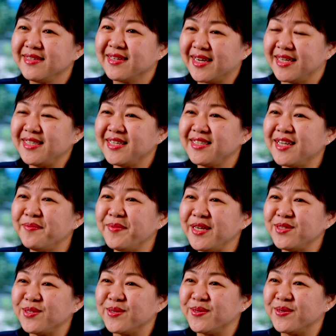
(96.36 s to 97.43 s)
感谢郑美
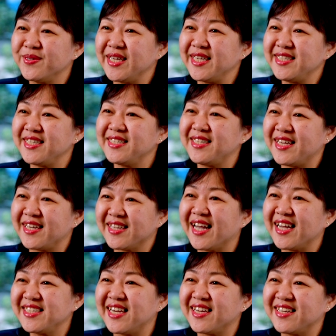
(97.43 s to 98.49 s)
祖，也谢谢
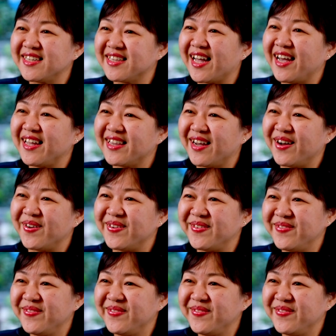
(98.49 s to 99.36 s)
大家的带导。